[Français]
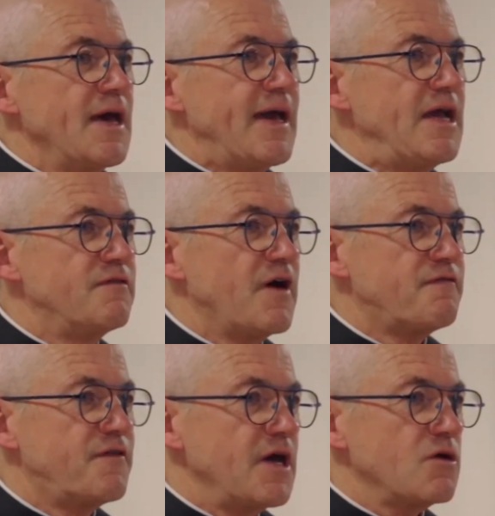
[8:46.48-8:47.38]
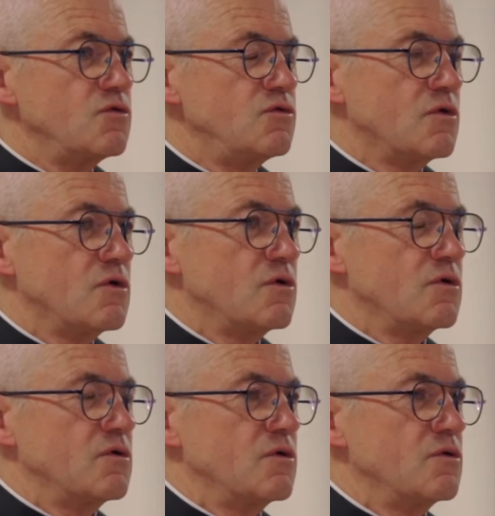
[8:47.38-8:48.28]
et il va faire une,
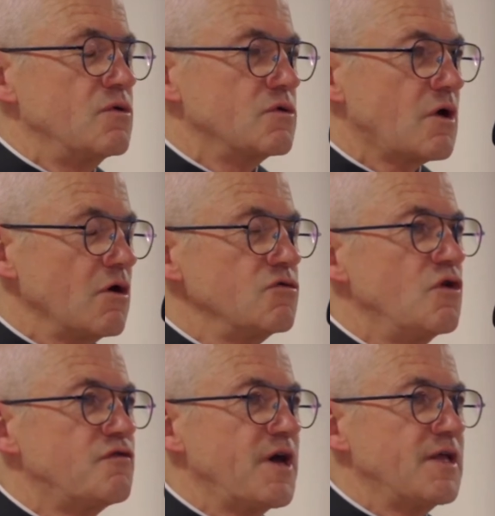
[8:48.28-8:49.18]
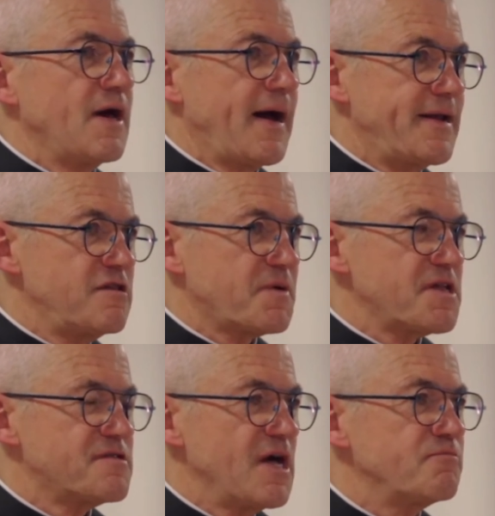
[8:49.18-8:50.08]
euh, une grande neuvaine à l'Esprit
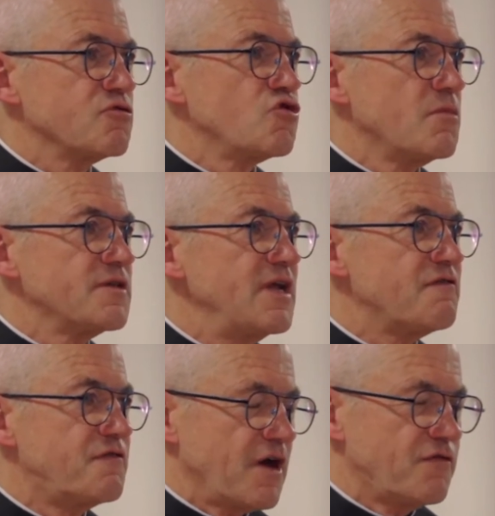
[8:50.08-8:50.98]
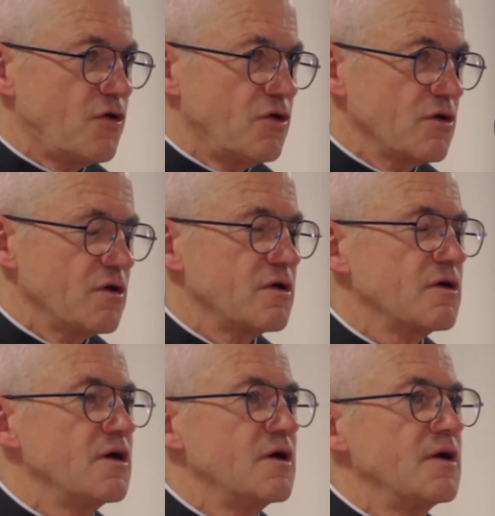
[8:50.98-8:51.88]
Saint pour demander la ferveur.
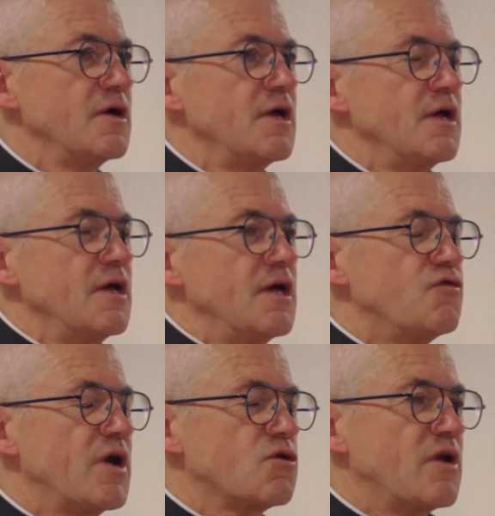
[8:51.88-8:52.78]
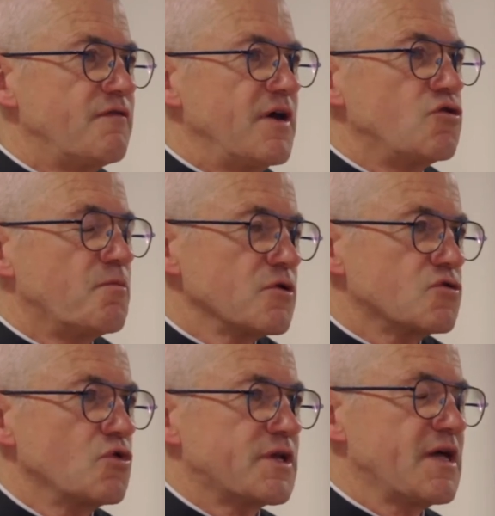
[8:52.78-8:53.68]
Et voilà que la veille de
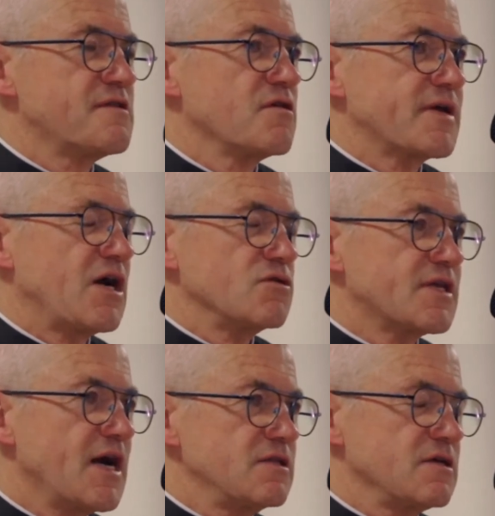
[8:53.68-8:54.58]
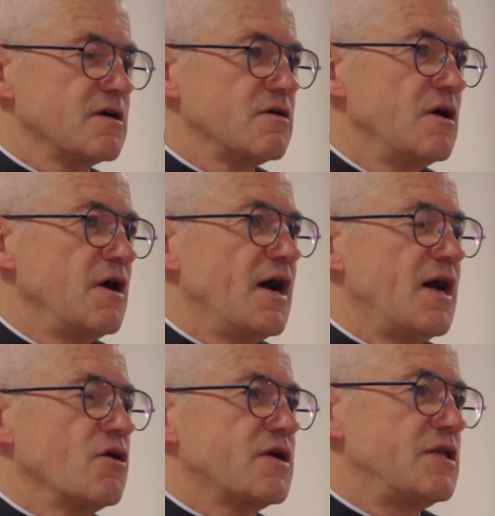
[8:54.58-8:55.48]
Pentecôte 1544,
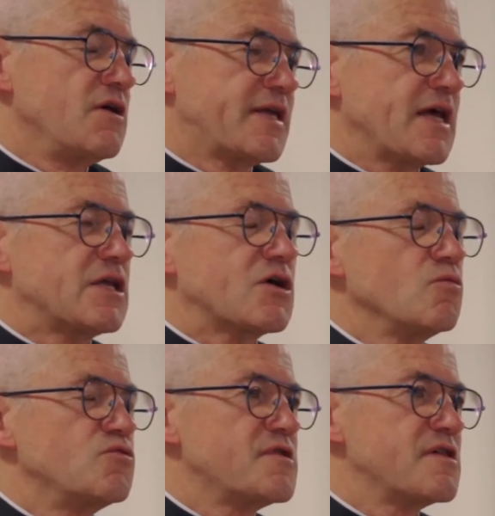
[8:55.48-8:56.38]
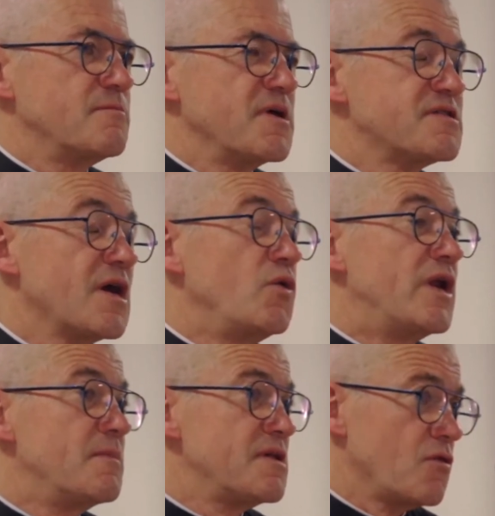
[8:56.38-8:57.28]
alors qu'il est dans les catacombes de Saint-Sébastien, où il
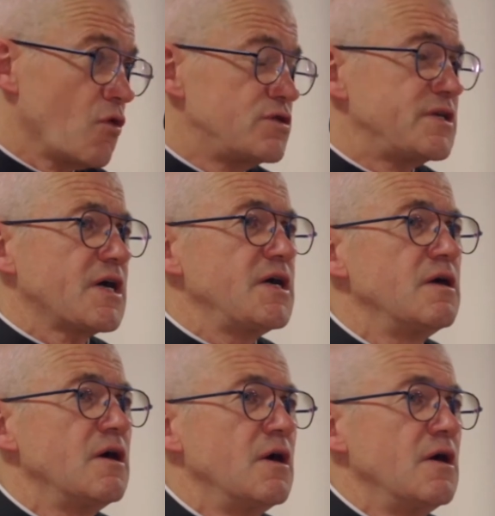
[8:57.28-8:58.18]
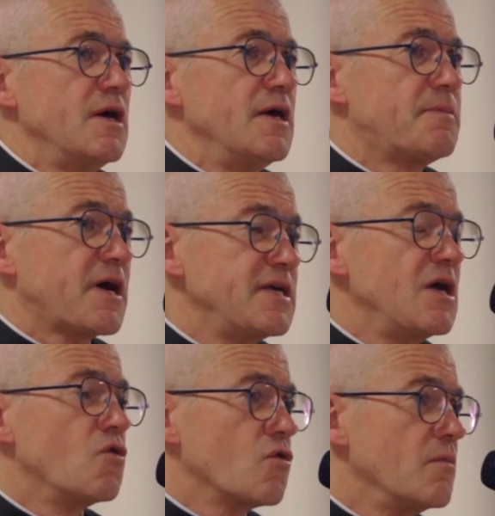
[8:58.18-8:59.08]
aimait se retirer et prier
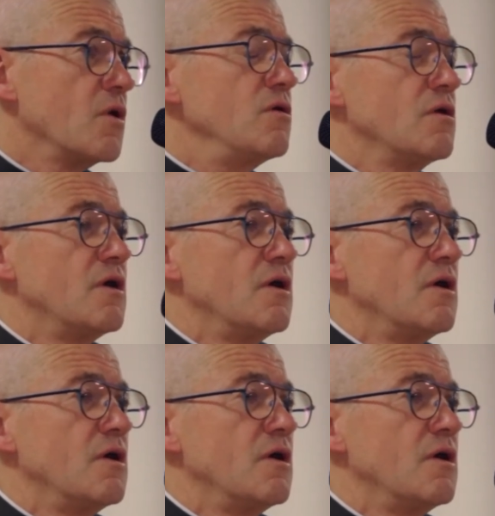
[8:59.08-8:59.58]
longuement,